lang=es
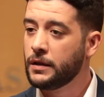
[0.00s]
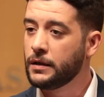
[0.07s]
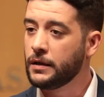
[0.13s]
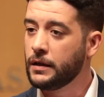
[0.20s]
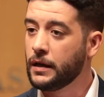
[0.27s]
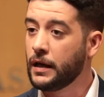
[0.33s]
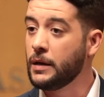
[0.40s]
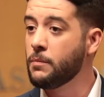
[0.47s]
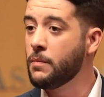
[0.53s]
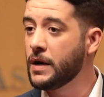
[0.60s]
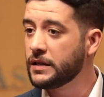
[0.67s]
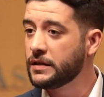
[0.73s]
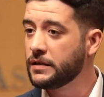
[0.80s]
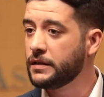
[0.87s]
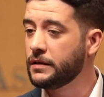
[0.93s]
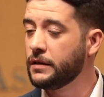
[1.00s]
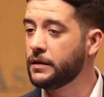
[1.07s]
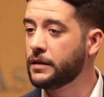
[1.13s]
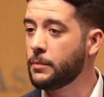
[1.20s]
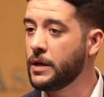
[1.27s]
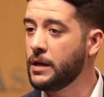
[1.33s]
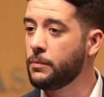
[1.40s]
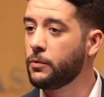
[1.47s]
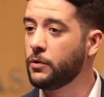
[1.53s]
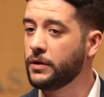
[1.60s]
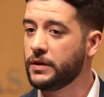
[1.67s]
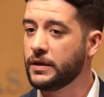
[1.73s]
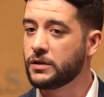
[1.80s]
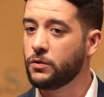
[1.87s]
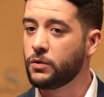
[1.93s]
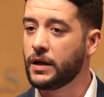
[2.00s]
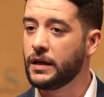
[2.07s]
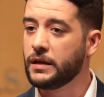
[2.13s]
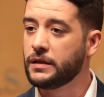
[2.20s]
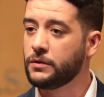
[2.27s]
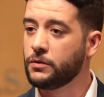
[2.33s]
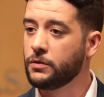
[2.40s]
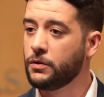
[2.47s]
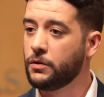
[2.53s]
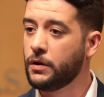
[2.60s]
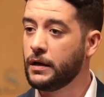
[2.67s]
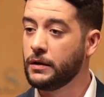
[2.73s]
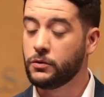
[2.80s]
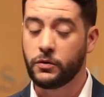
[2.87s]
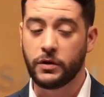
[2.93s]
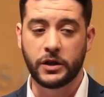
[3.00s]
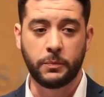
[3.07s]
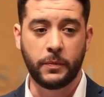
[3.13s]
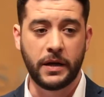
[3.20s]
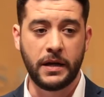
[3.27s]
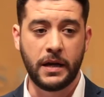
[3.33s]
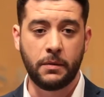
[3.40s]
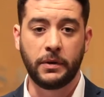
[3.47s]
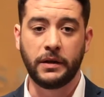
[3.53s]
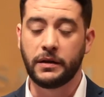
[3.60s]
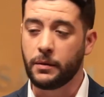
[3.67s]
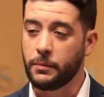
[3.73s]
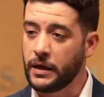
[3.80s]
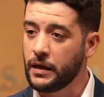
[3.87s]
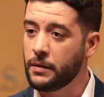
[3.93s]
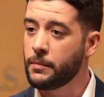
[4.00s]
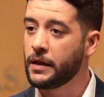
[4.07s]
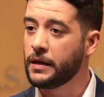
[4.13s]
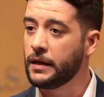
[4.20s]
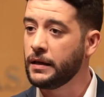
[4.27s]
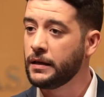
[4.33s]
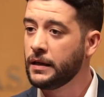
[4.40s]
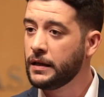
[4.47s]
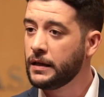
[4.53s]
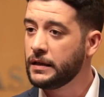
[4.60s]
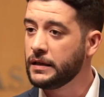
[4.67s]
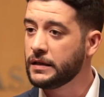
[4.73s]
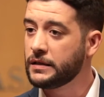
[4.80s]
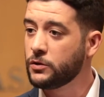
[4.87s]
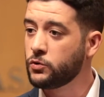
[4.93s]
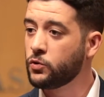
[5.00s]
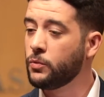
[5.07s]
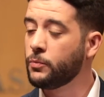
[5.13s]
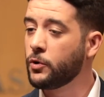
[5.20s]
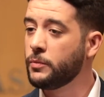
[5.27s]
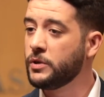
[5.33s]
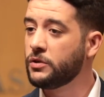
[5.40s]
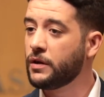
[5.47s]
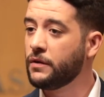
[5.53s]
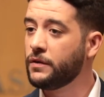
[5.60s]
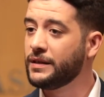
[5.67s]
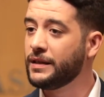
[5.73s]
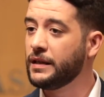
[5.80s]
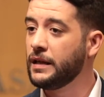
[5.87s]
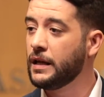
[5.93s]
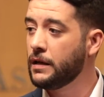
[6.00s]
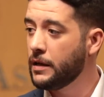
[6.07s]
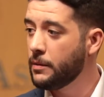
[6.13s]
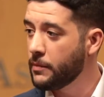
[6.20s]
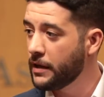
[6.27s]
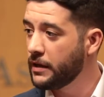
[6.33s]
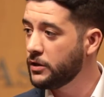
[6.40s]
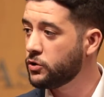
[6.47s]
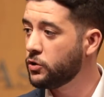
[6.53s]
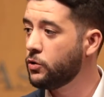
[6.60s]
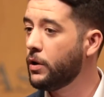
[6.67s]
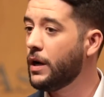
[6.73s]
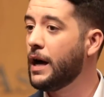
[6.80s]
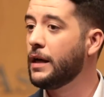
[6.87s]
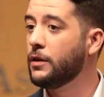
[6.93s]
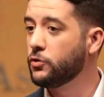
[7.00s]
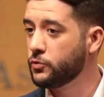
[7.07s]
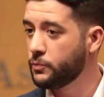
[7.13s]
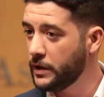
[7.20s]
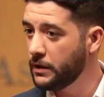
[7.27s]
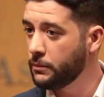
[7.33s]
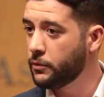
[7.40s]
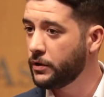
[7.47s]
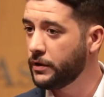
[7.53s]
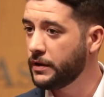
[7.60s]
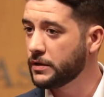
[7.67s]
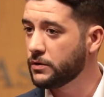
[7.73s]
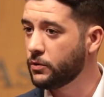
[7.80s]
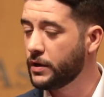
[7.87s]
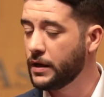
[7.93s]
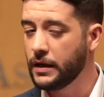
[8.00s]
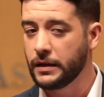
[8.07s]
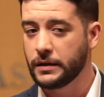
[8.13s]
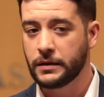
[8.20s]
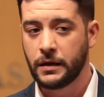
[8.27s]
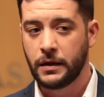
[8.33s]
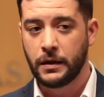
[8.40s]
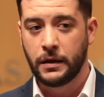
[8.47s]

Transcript: Eh, hay más de 70.000 policías locales en toda, España, 20.000 en Madrid, y este es un compromiso que afectaría en Madrid solo a 2.000 policías locales.